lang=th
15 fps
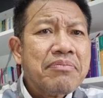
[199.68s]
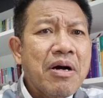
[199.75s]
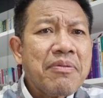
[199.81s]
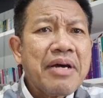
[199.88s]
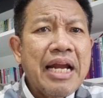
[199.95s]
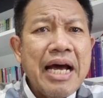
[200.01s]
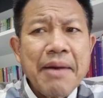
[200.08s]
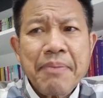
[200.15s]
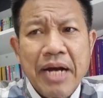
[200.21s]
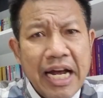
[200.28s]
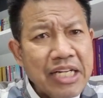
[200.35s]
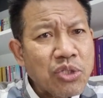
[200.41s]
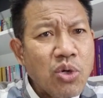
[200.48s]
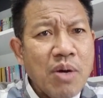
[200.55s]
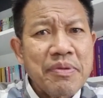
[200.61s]
เพราะเวลาประ
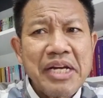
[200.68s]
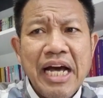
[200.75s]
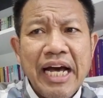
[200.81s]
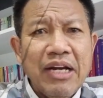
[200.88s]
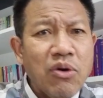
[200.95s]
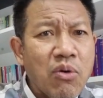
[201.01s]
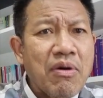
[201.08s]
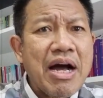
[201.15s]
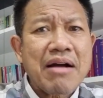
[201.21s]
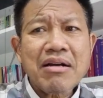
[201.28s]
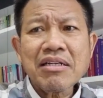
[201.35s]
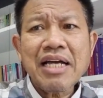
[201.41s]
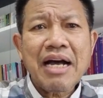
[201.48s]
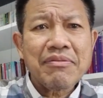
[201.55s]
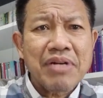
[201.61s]
กันตัวไม่ได้ลูกความ
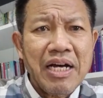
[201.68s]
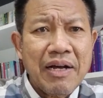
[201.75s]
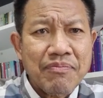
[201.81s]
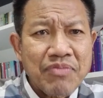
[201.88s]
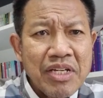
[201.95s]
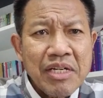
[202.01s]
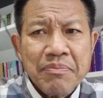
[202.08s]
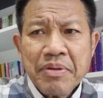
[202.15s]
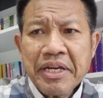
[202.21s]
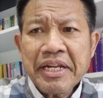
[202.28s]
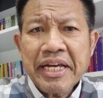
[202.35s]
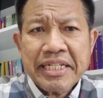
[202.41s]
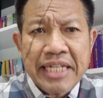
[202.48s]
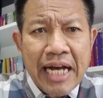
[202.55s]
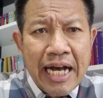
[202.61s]
ก็ถามว่าพี่
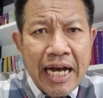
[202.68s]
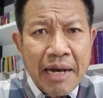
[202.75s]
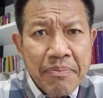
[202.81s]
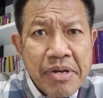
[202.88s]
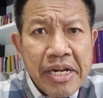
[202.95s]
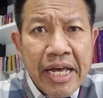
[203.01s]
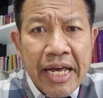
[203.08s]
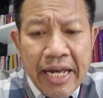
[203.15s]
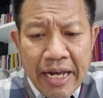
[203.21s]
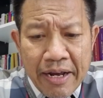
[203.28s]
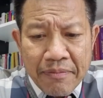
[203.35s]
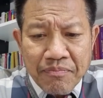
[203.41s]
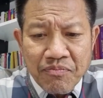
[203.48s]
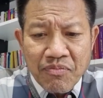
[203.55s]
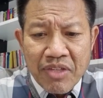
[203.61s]
เดชาพี่เด
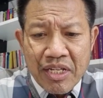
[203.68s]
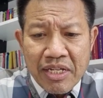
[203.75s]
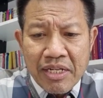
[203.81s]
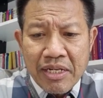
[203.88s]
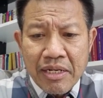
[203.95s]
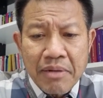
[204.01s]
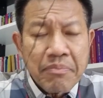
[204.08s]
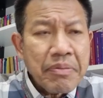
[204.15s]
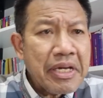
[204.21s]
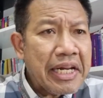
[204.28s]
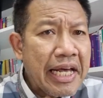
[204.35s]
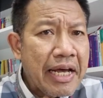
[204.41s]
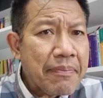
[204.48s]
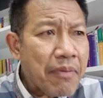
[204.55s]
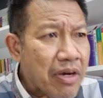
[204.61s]

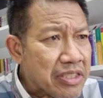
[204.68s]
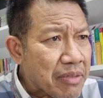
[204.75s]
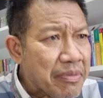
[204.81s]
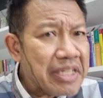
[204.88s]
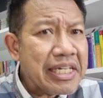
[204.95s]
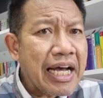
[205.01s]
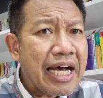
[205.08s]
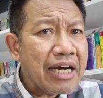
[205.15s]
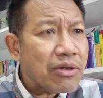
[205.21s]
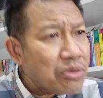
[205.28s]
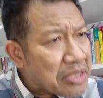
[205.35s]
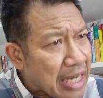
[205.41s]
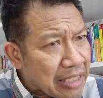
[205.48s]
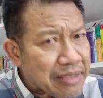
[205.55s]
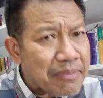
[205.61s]
พอจะมีทาง
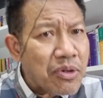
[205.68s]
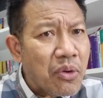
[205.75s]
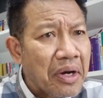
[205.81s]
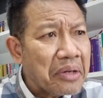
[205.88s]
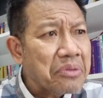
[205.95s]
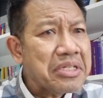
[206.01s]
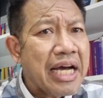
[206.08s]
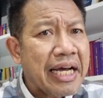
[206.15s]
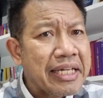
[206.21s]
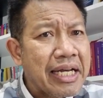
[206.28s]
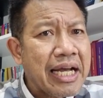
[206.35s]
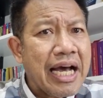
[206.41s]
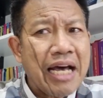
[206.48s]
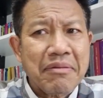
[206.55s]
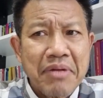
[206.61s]
รู้จักตำรวจรู้จักอั
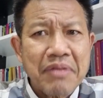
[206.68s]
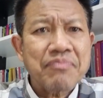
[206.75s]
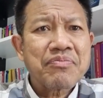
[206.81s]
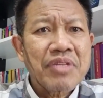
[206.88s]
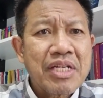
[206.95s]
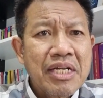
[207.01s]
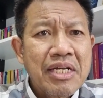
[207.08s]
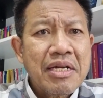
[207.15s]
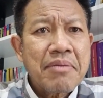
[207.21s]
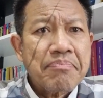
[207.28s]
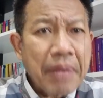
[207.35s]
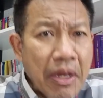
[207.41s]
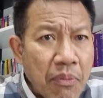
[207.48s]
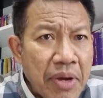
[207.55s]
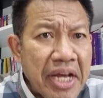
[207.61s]
ยการไหม
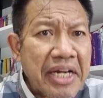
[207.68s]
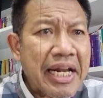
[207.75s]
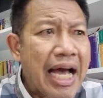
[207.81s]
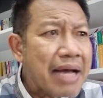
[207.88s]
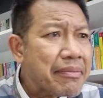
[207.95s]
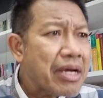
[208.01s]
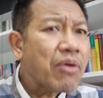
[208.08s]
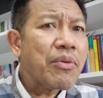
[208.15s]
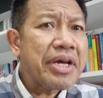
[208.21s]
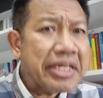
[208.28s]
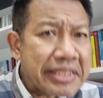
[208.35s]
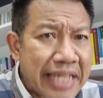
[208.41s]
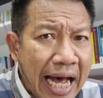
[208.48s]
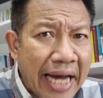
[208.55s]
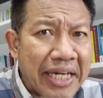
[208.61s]
ไปวิ่งได้ไหมวิ่ง
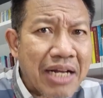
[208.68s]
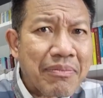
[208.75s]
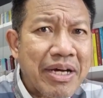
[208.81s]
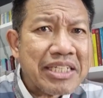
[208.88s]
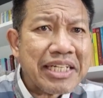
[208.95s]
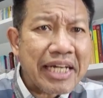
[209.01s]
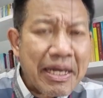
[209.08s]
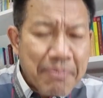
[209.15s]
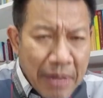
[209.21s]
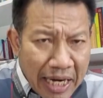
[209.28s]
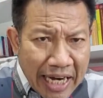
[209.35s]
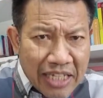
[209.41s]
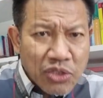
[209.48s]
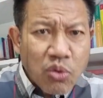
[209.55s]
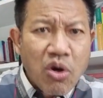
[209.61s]
ศาลได้ไหมจะได้ป
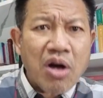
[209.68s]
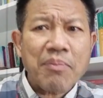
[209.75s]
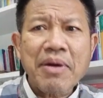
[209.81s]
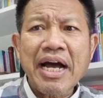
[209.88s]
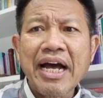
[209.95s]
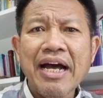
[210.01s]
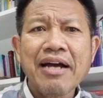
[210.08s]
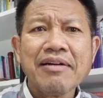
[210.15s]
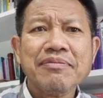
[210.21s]
ระกันตัวออกมา